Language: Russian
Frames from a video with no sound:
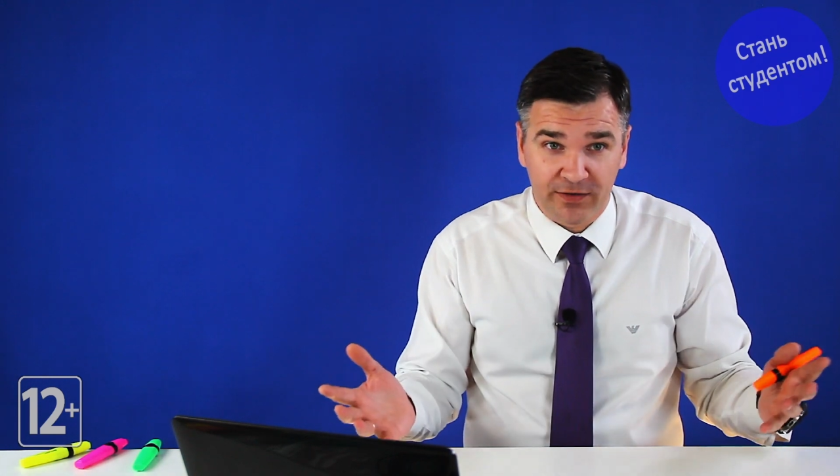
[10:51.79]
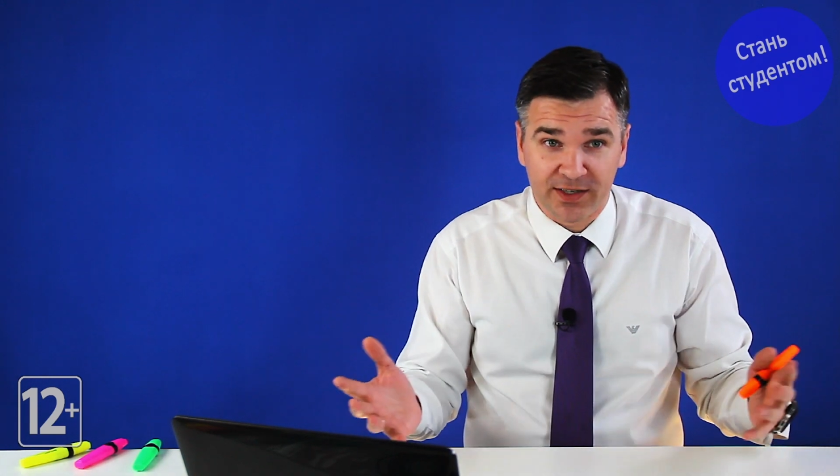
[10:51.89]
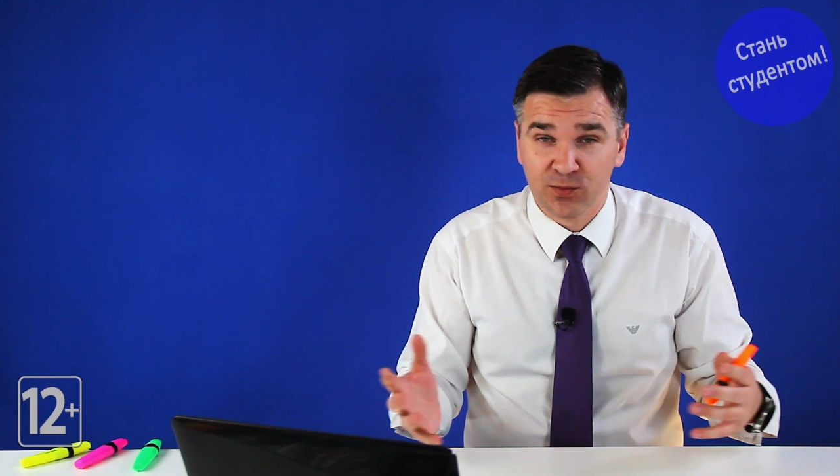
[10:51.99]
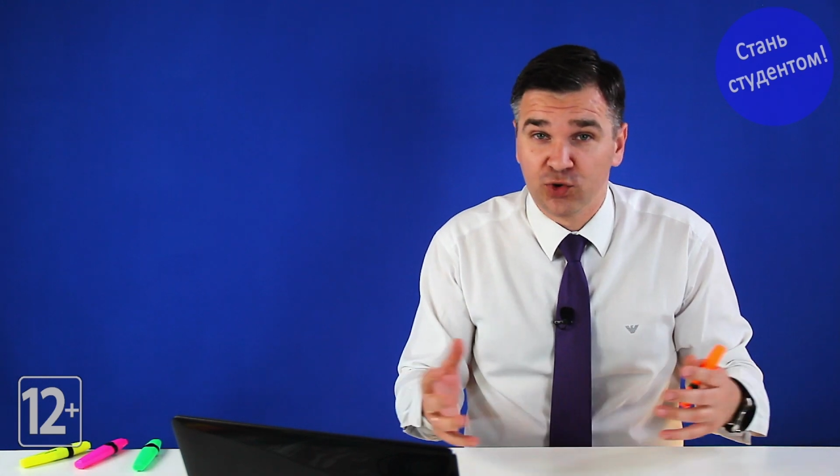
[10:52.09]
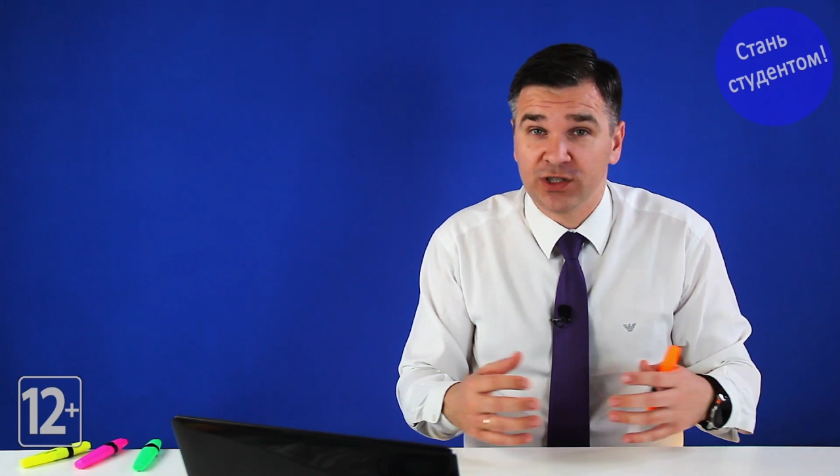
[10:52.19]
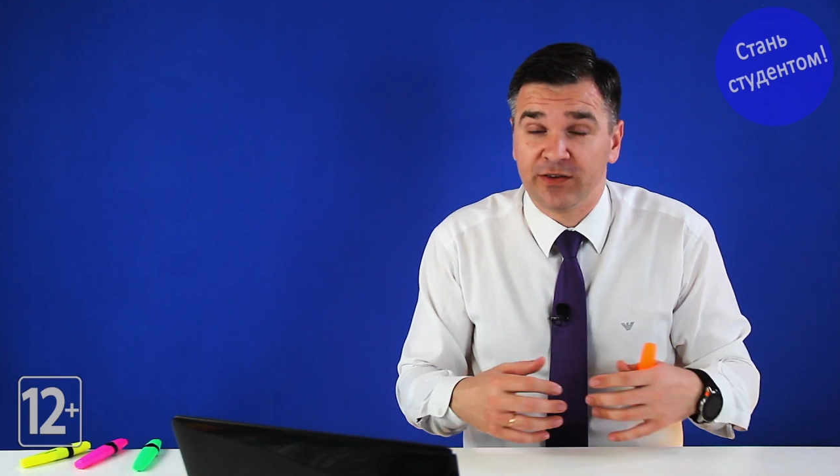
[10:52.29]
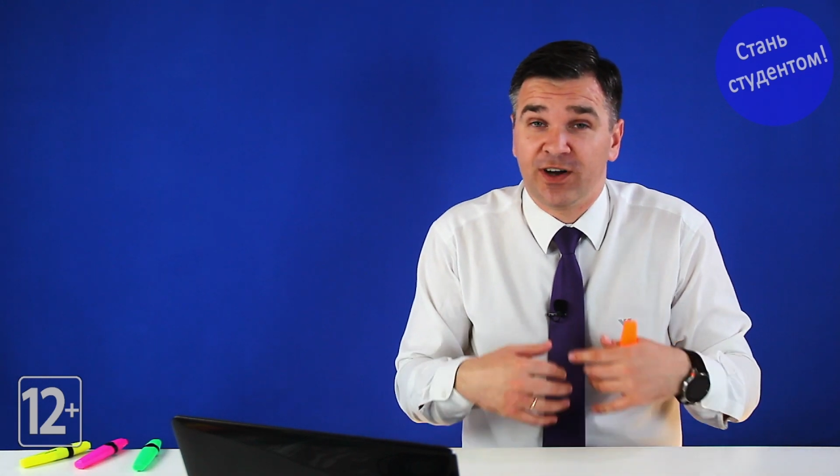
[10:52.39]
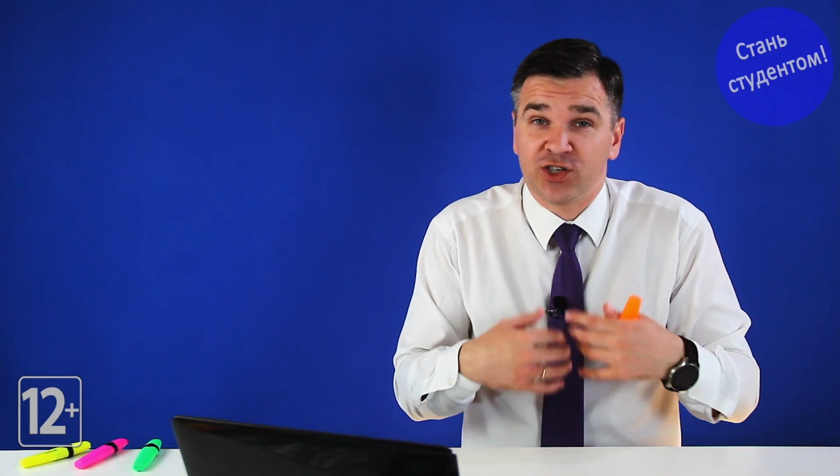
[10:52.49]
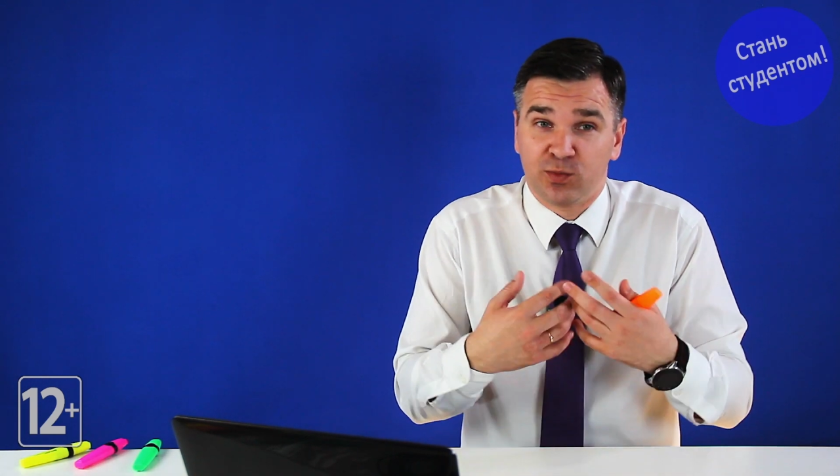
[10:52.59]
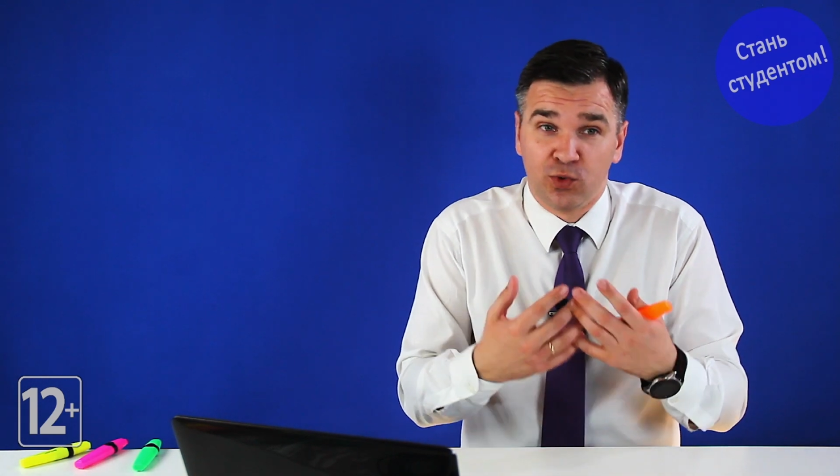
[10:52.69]
Возможно,
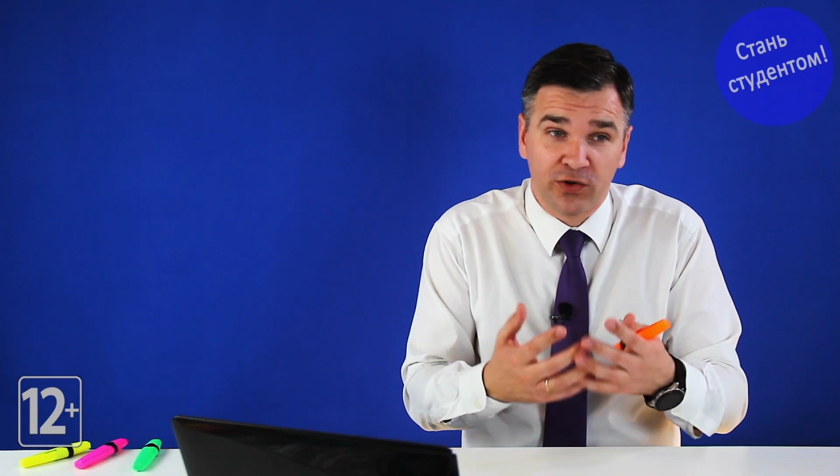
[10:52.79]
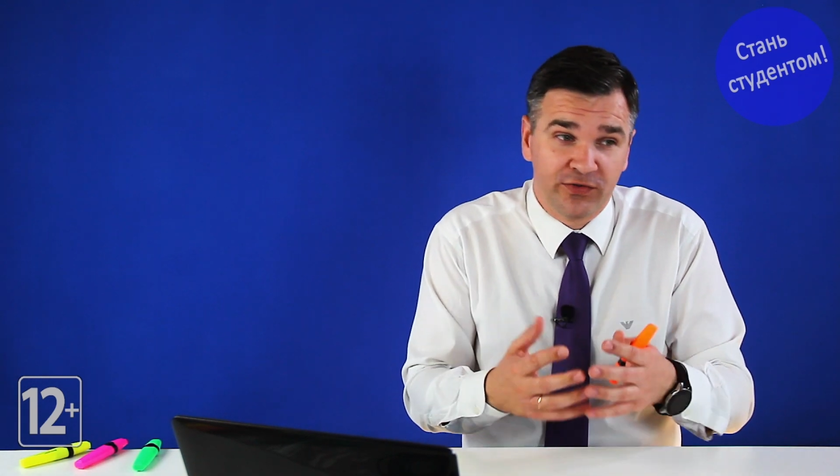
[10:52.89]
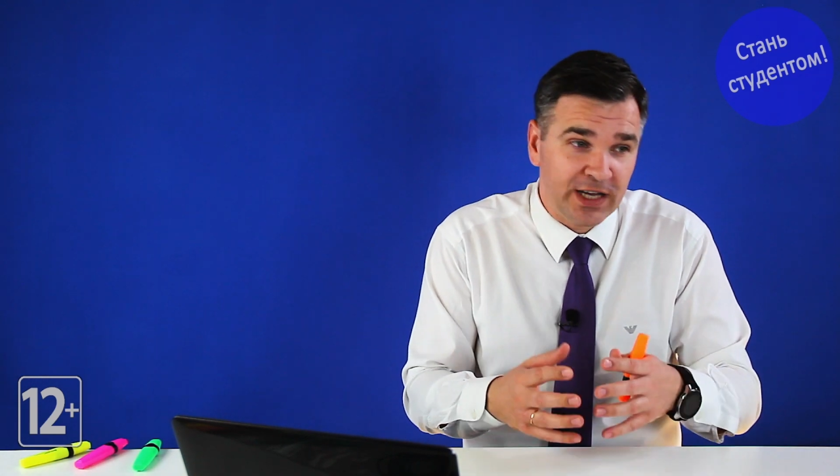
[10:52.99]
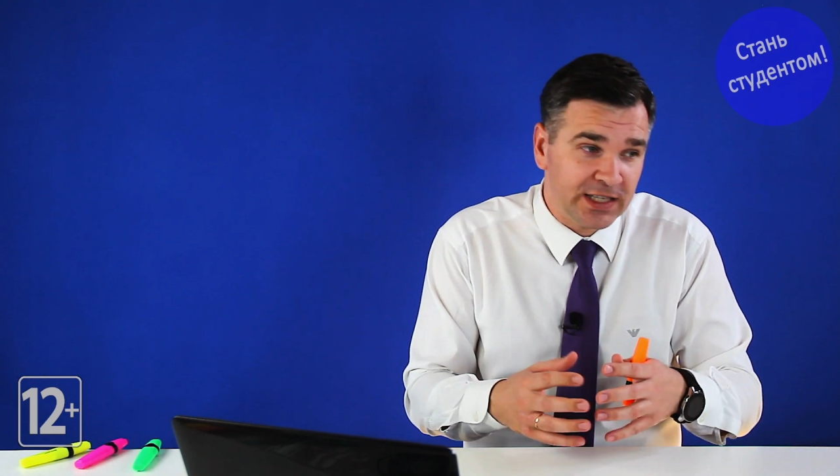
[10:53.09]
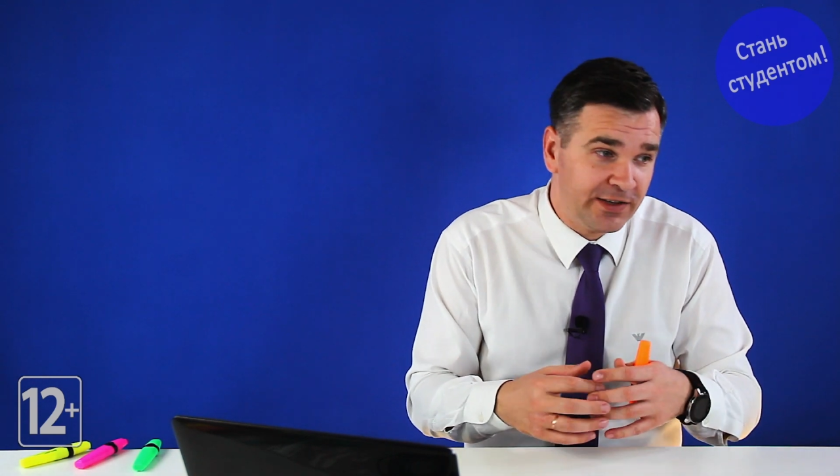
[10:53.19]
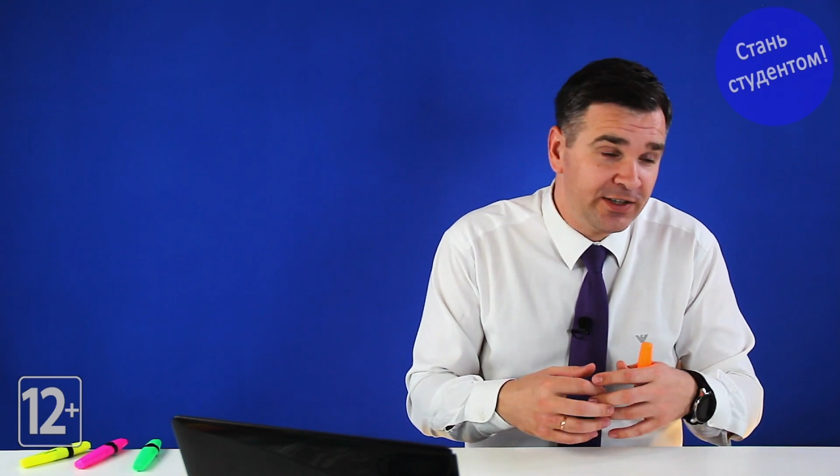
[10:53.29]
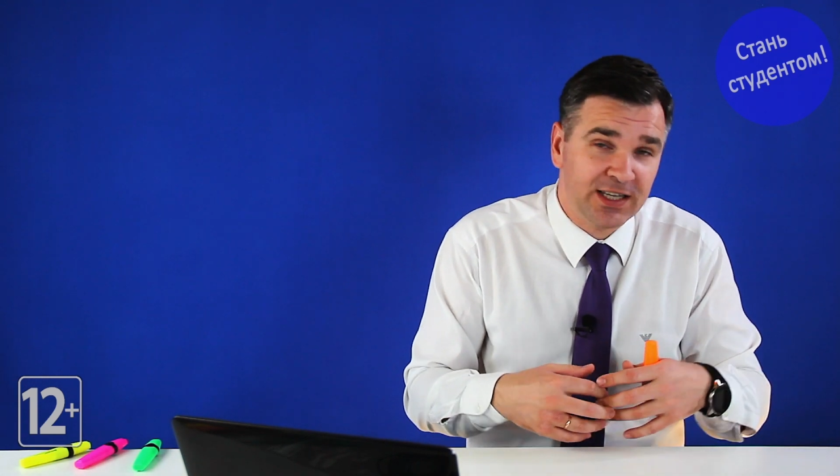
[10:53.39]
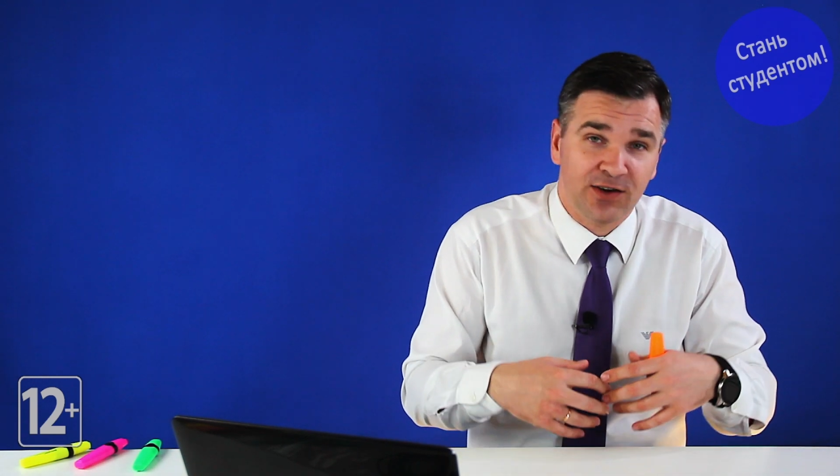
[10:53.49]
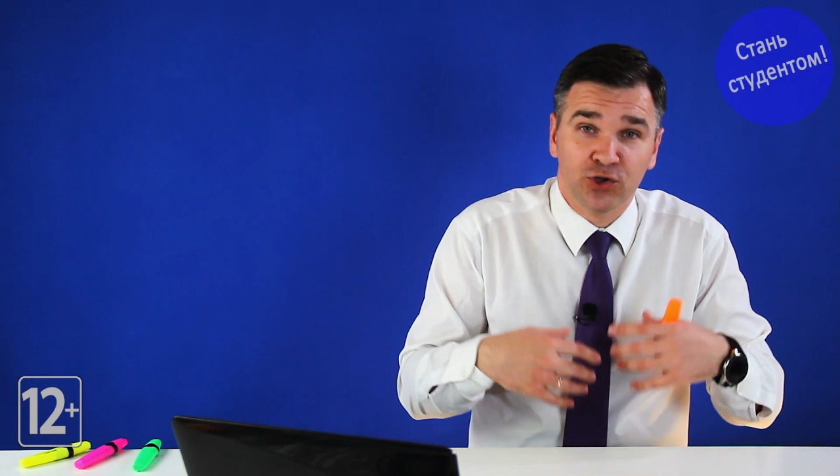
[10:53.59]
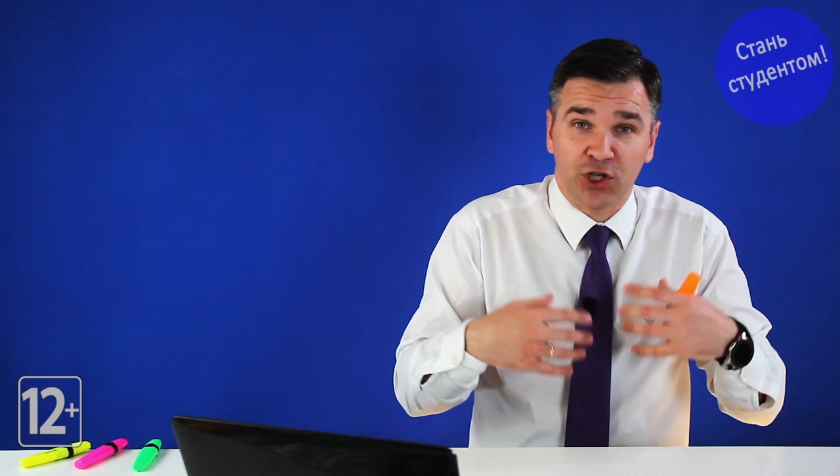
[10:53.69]
ваш блог вдохновит
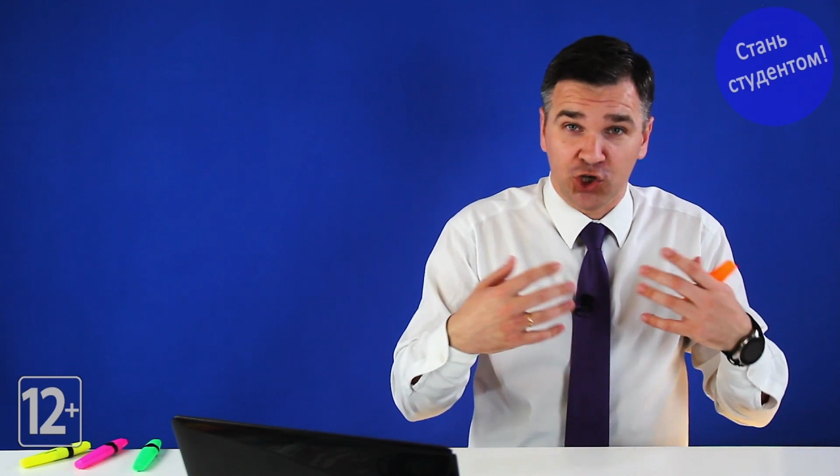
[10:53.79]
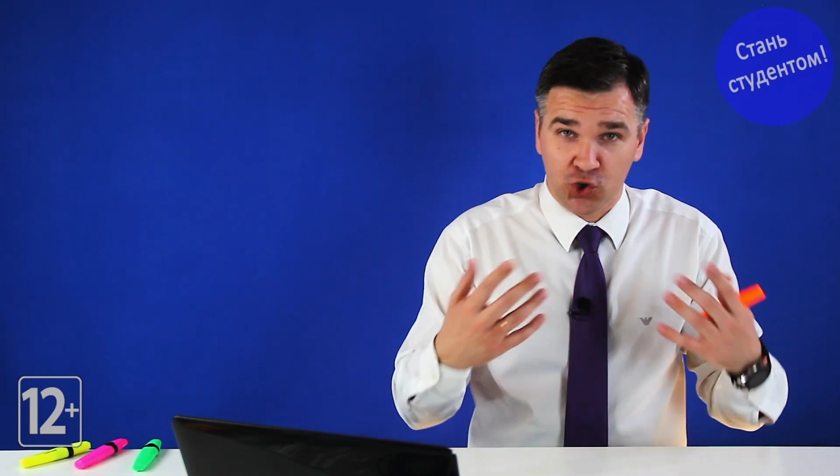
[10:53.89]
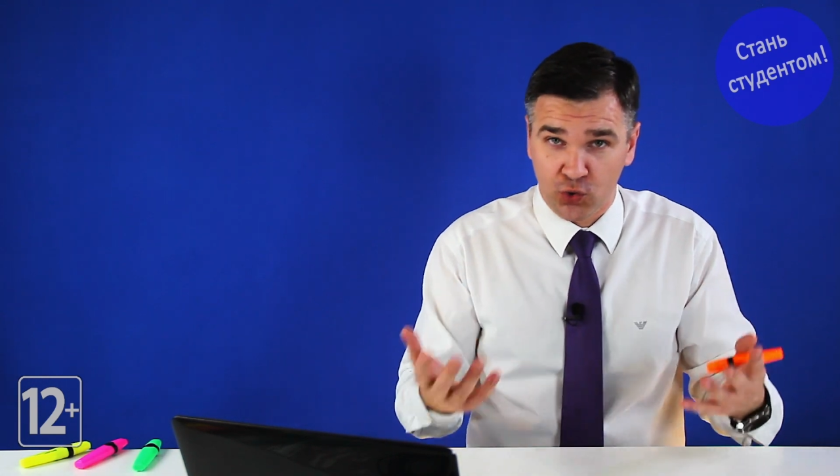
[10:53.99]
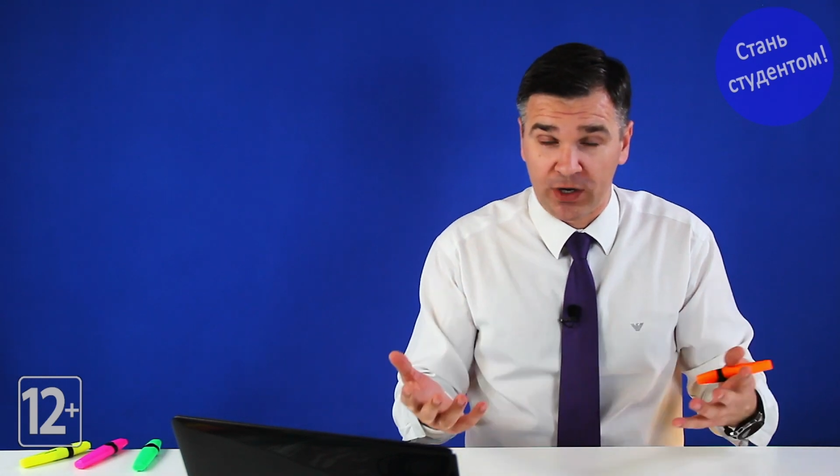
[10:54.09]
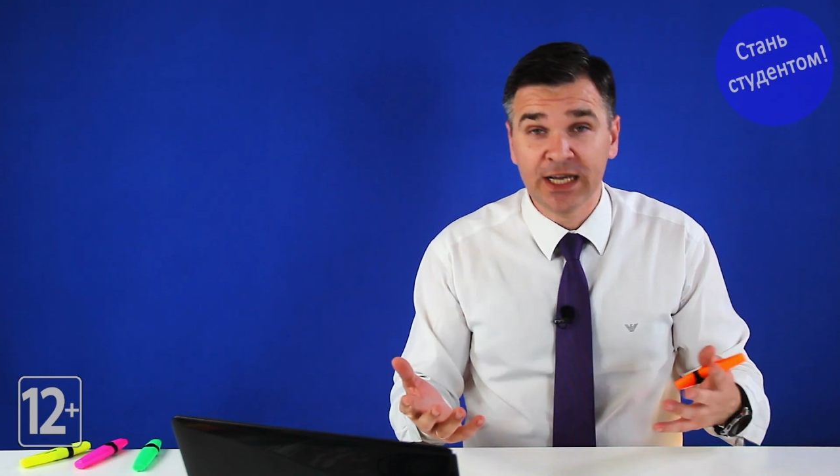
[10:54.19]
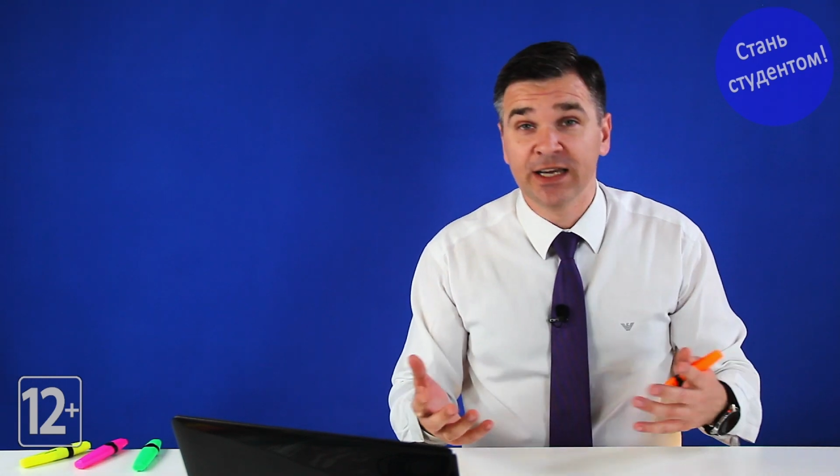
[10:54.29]
кого-то еще